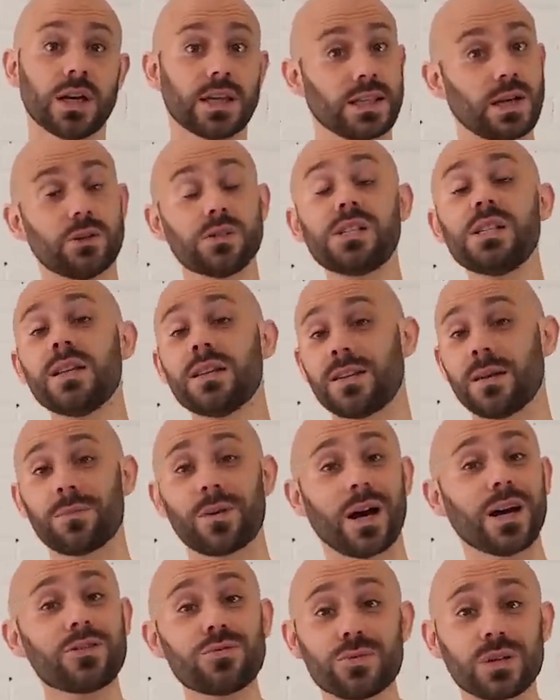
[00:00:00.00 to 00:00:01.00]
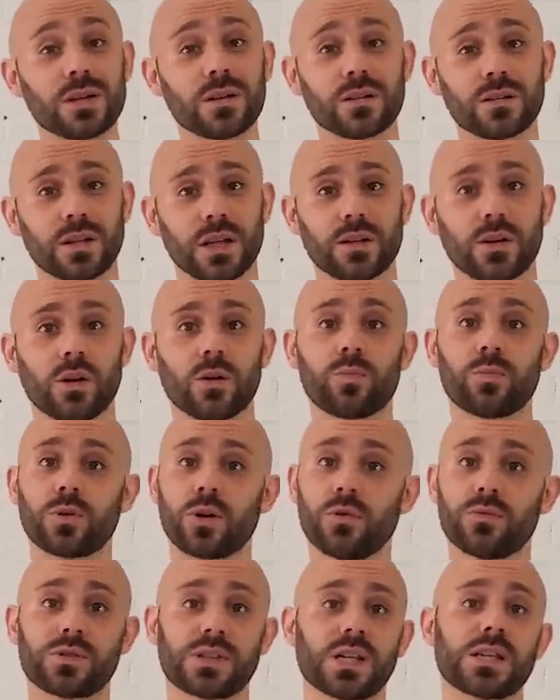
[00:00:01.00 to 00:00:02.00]
Il y a aussi des thèmes gratuits d'ailleurs.
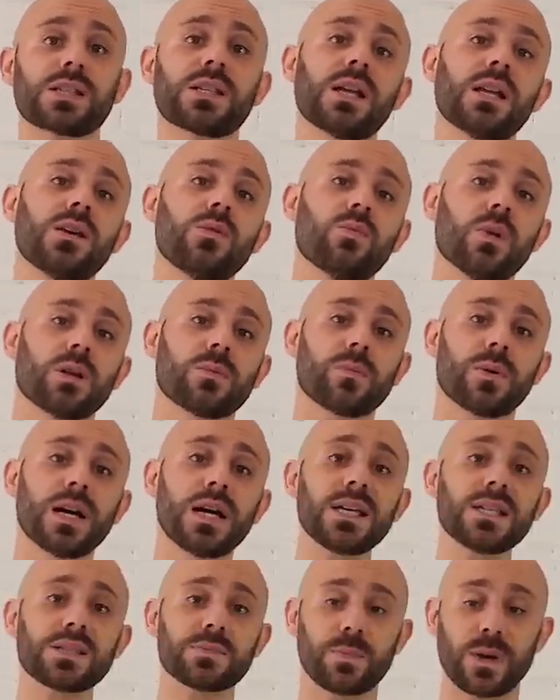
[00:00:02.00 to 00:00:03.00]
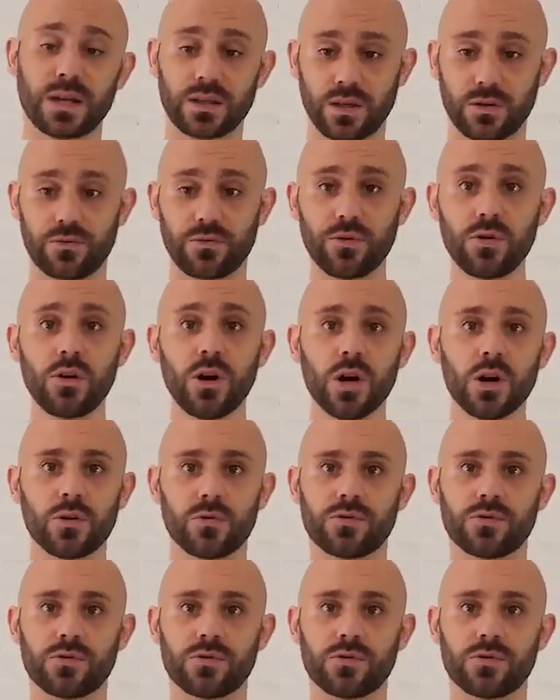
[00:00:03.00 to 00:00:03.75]
Quand vous installez WordPress, par défaut,